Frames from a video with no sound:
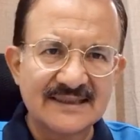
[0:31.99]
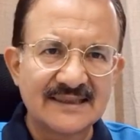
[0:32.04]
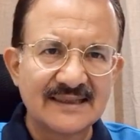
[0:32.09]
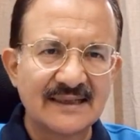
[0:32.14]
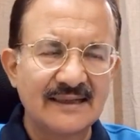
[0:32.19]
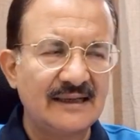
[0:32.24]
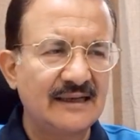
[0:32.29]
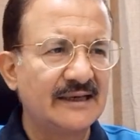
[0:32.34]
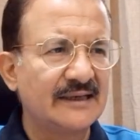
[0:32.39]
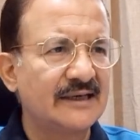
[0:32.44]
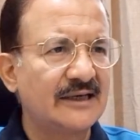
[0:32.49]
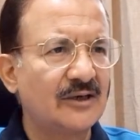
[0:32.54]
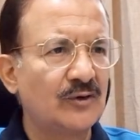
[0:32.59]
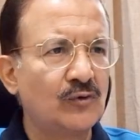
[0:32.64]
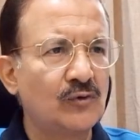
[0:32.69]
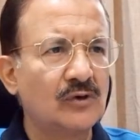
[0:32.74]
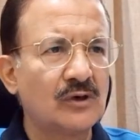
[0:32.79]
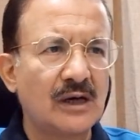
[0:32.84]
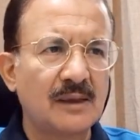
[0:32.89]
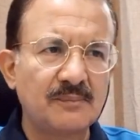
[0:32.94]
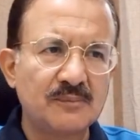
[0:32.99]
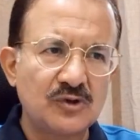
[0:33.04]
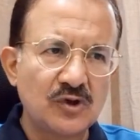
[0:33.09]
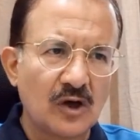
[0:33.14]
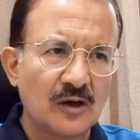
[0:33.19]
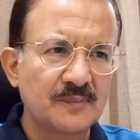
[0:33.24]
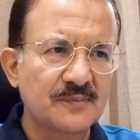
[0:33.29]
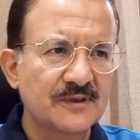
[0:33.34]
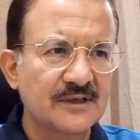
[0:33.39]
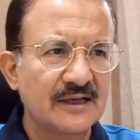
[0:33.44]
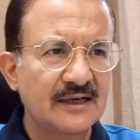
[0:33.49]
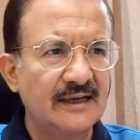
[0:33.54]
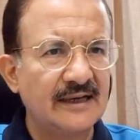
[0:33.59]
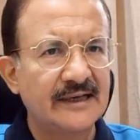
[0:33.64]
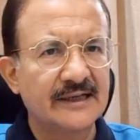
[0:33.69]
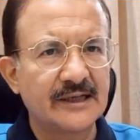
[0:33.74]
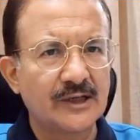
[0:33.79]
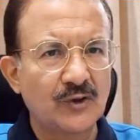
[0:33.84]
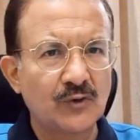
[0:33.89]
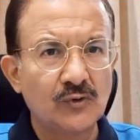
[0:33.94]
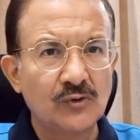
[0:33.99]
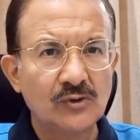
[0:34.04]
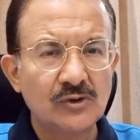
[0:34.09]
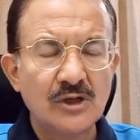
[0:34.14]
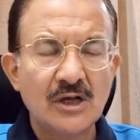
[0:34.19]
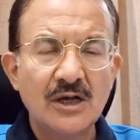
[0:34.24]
से रिलेटेड हों आप जॉब से रिलेटेड हों